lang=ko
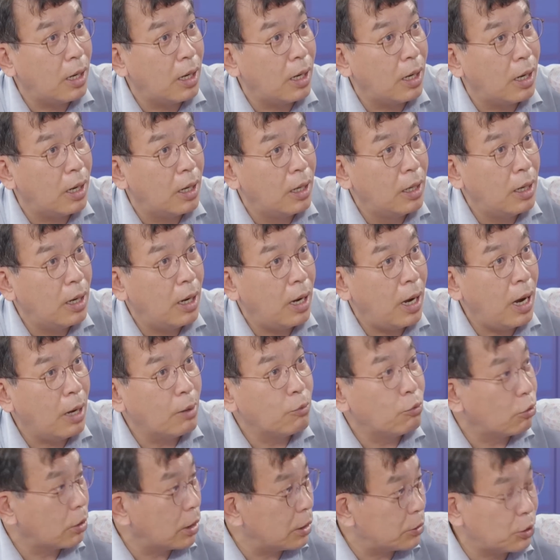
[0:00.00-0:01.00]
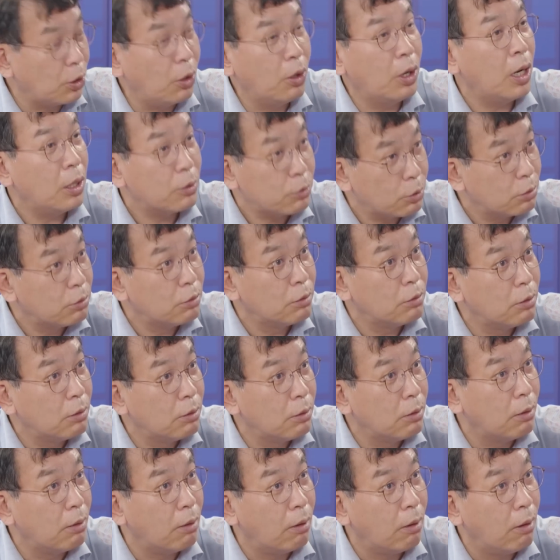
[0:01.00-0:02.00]
네. 한국의
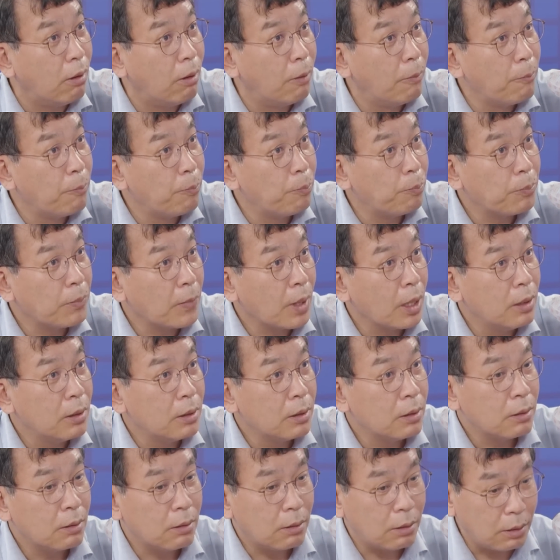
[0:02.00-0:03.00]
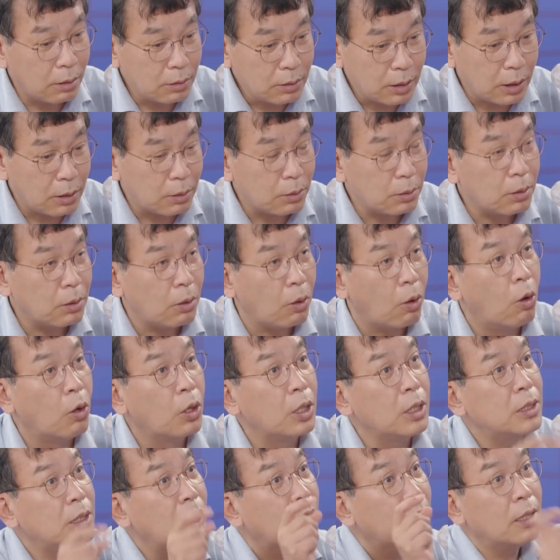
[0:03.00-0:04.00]
서해로. 어. 근데
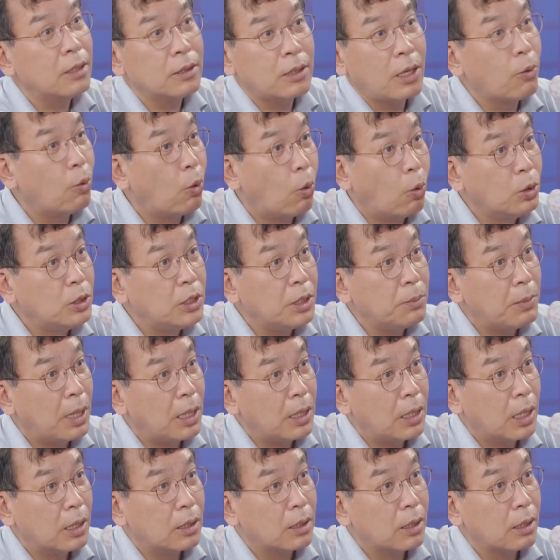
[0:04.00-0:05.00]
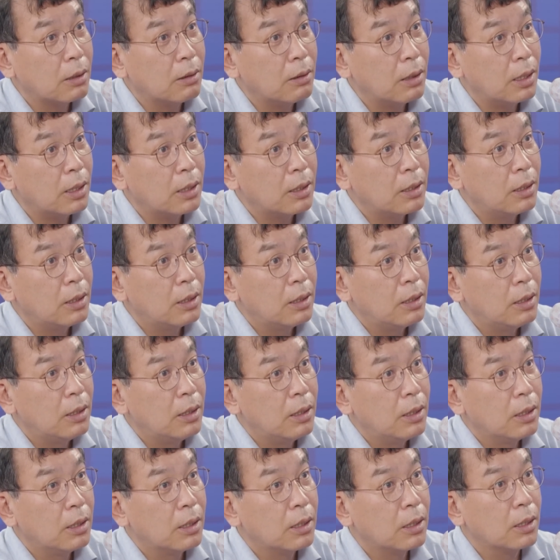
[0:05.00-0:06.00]
거기다가 대고 오지 말라 그런 거야.
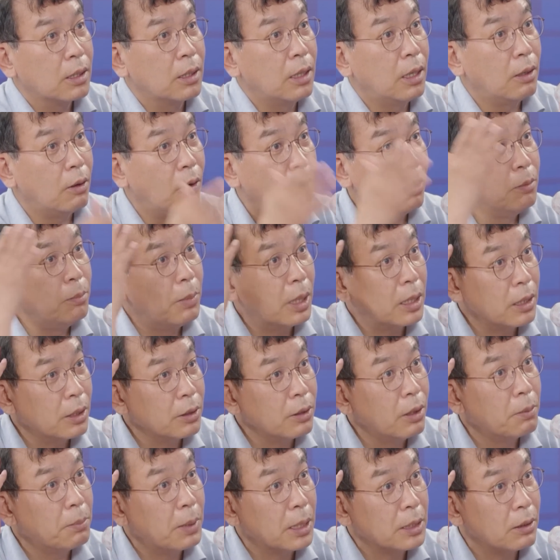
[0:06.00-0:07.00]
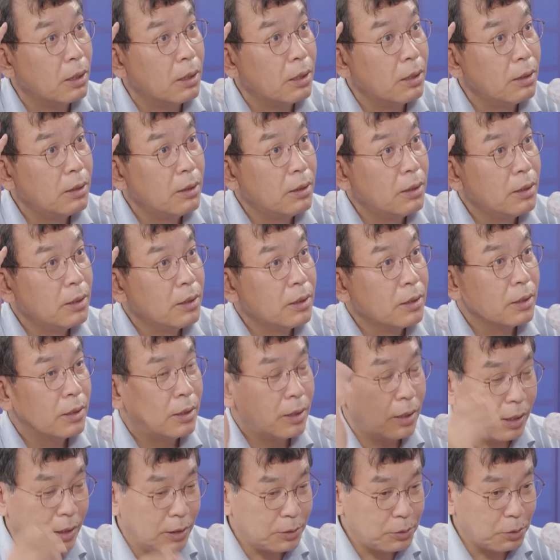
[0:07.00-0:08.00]
어, 그러니까 중국을... 얼마나 열받아. 네.
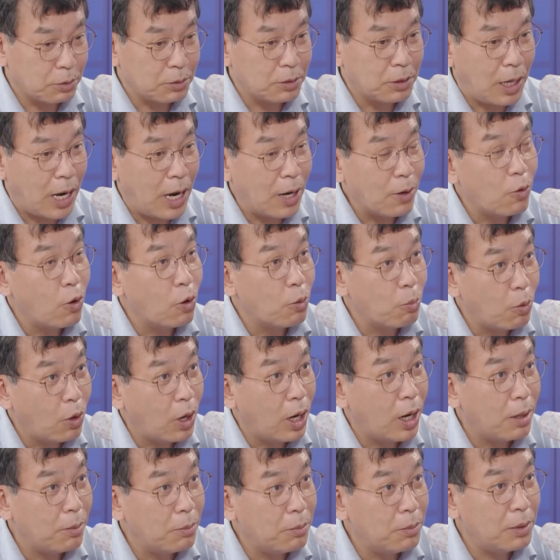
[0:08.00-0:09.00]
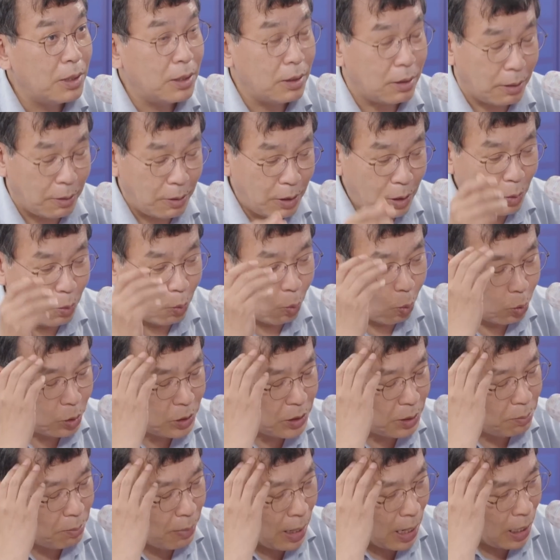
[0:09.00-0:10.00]
그래가지고 그 항공모함을 네. 예.
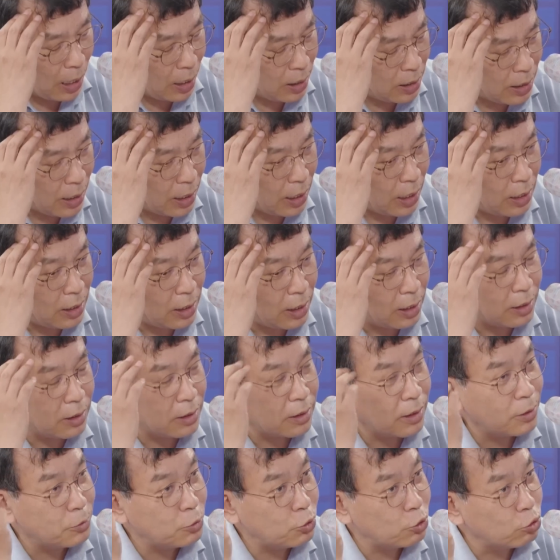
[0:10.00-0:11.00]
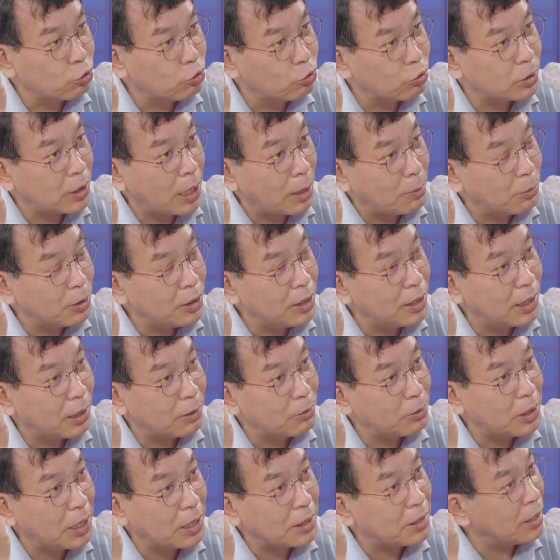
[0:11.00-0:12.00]
오지 말게 하려는 게 중국
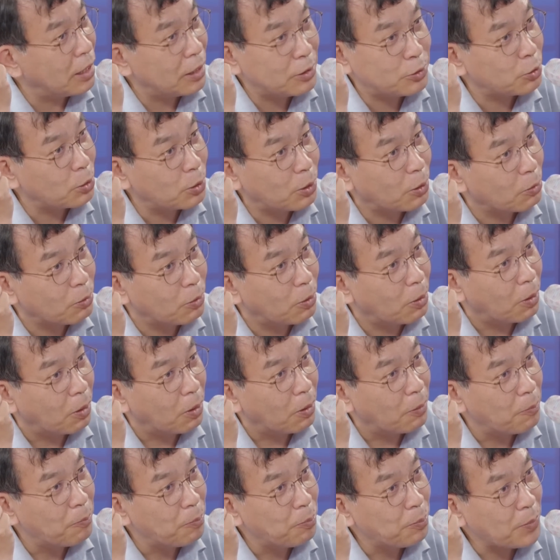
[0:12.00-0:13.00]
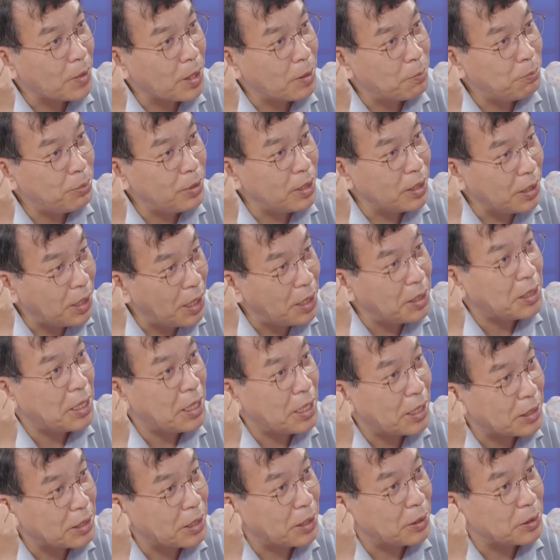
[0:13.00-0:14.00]
때문이라고 얘기할 수는 없고 음. 핑계를
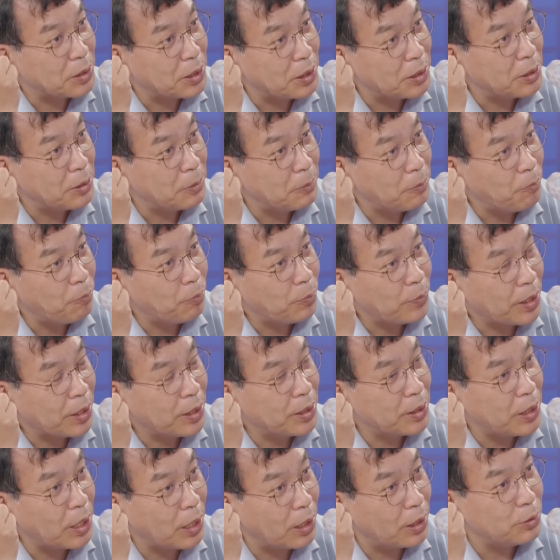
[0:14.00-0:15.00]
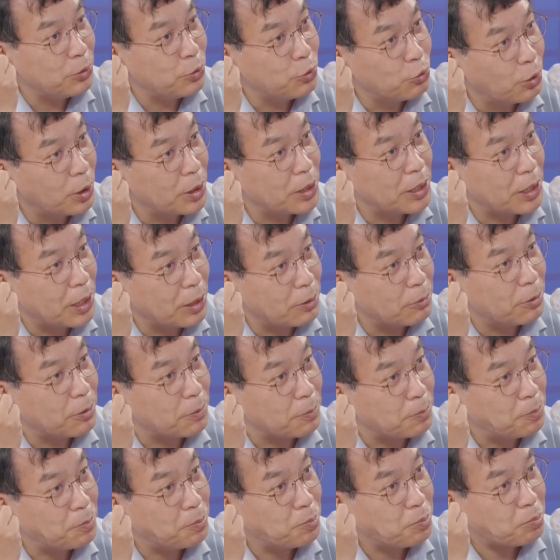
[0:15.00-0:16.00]
대야 되거든. 그때가 6월이라고.
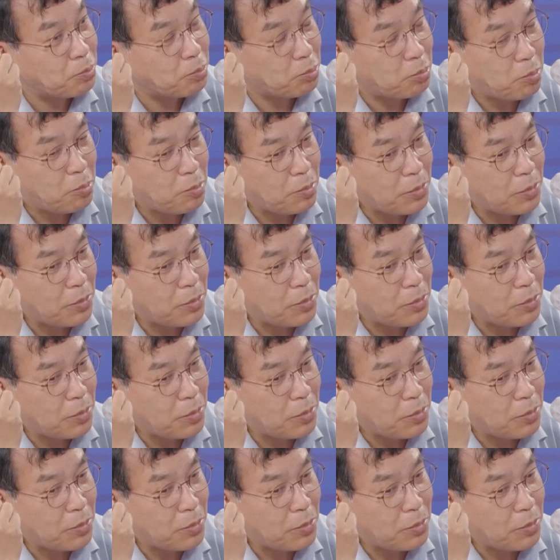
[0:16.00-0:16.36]
네.